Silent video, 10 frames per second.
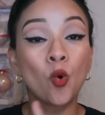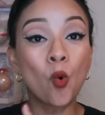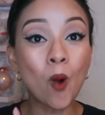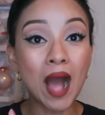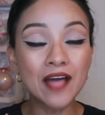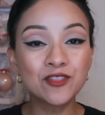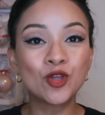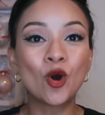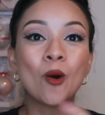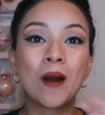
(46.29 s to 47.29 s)

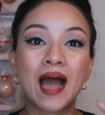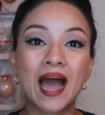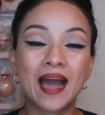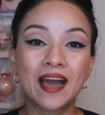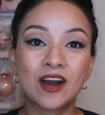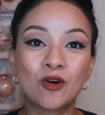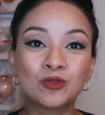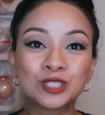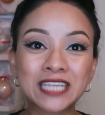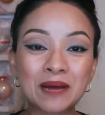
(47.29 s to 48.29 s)
Cuando
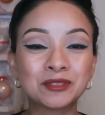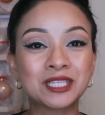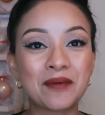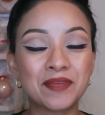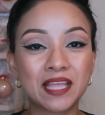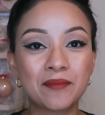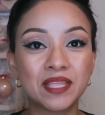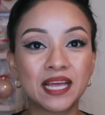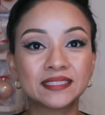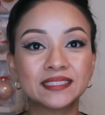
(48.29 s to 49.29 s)
usamos la
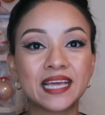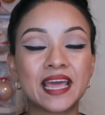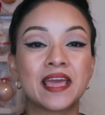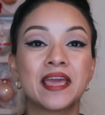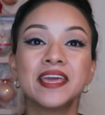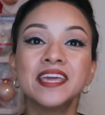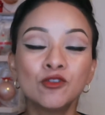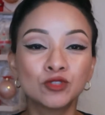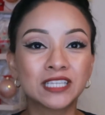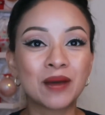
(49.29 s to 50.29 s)
vitamina C y
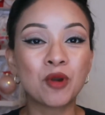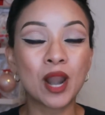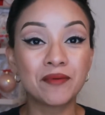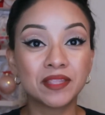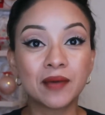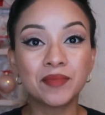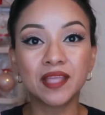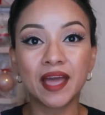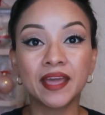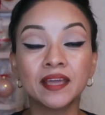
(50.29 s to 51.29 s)
usamos la
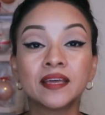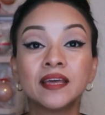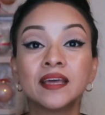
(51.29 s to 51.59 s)
vitamina E,